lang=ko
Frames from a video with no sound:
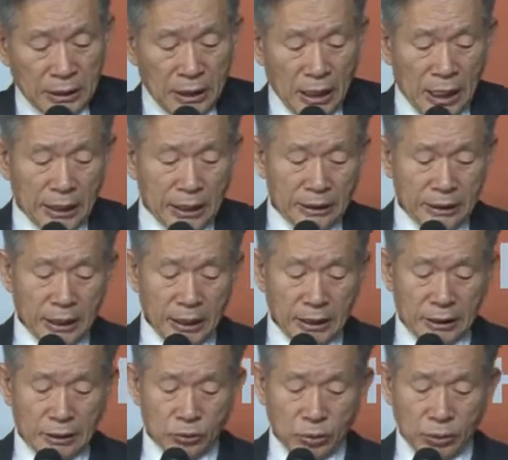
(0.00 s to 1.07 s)
이
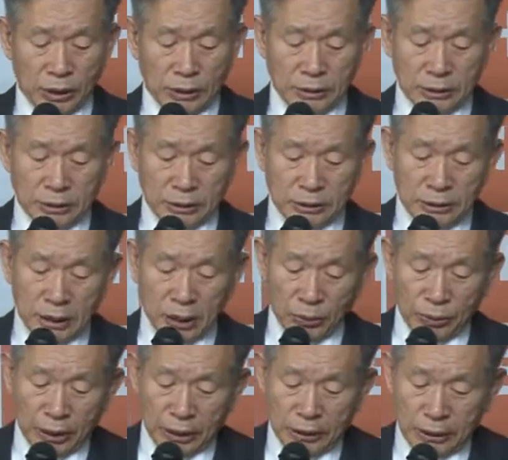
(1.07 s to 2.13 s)
아나니아를 통해서
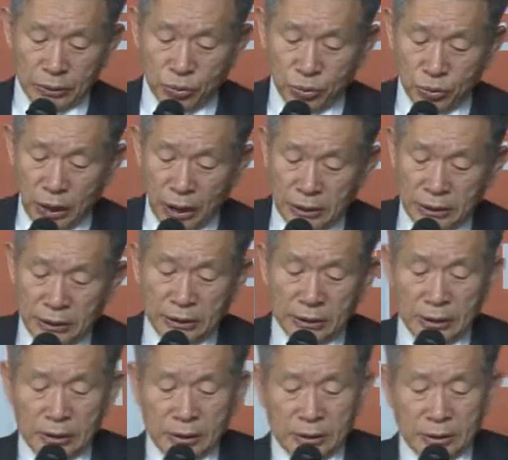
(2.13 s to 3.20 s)
사울에게서 두
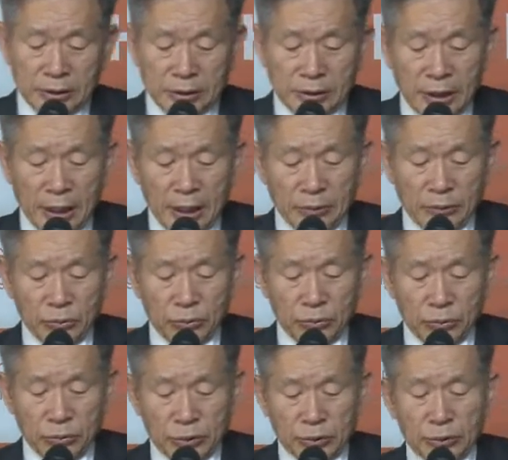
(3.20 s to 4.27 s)
가지
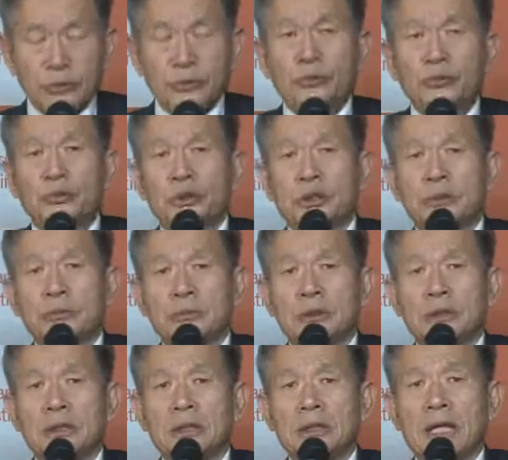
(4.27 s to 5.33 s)
책무를
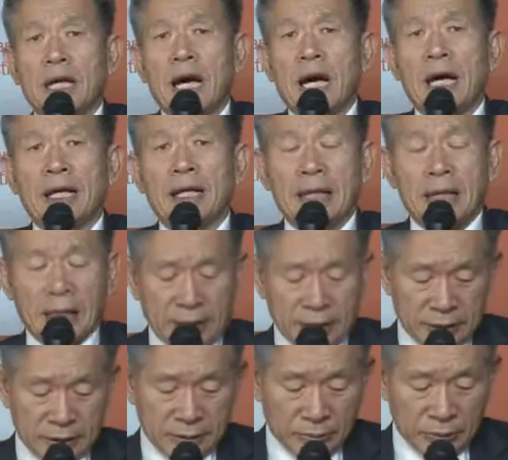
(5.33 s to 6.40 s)
주심을 알아야
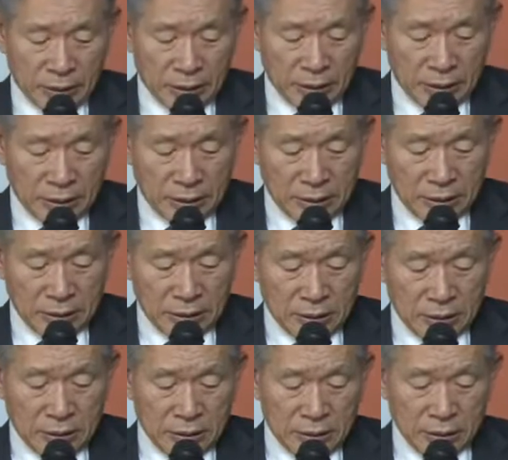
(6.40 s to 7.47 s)
하는 것입니다.
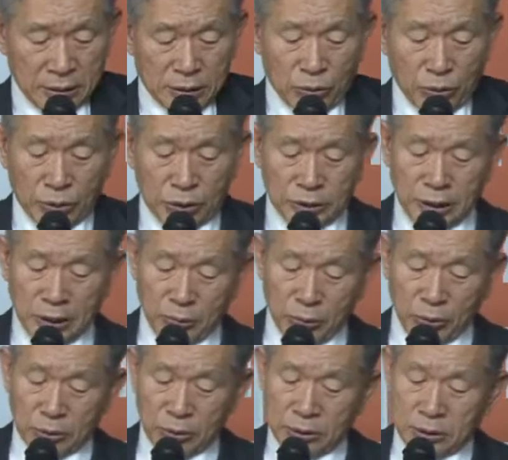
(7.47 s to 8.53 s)
여기 오늘
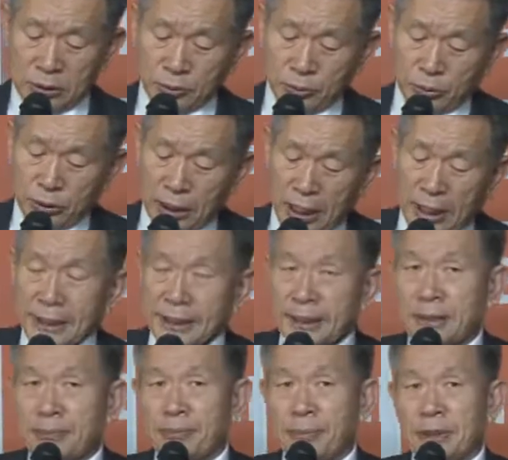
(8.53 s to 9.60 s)
제목
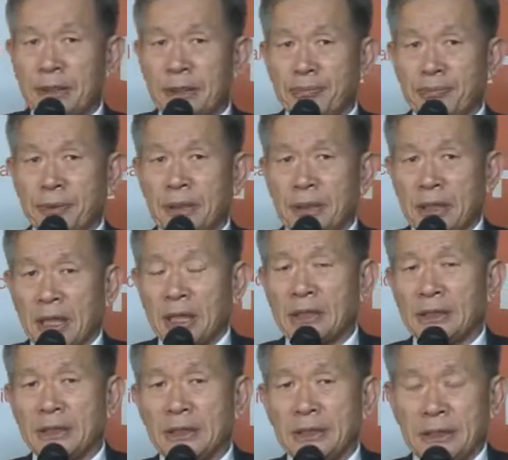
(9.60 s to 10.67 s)
그분과 깊이
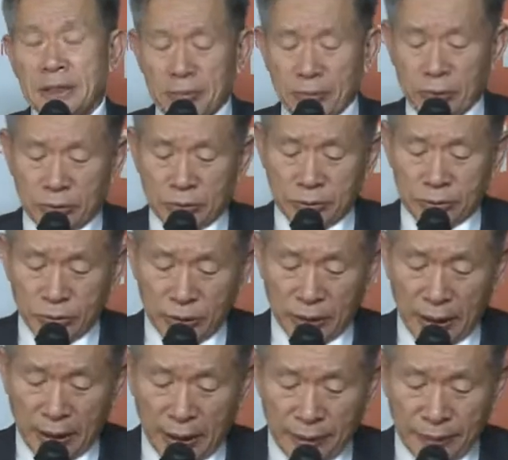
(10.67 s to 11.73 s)
깊이라는 이 제목
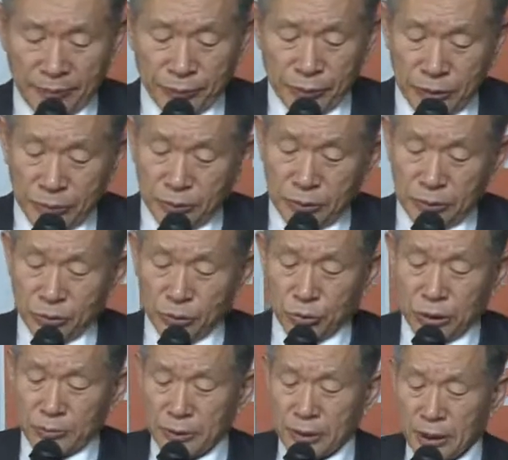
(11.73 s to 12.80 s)
속에 그분은
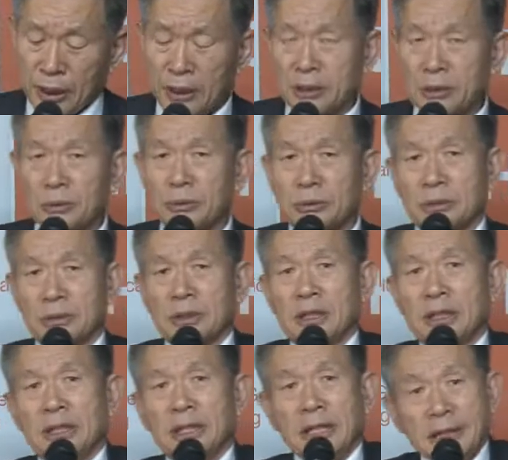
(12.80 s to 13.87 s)
누구입니까? 그분
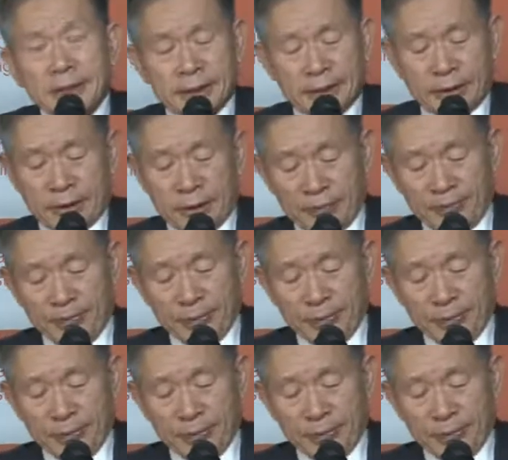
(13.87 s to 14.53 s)
히스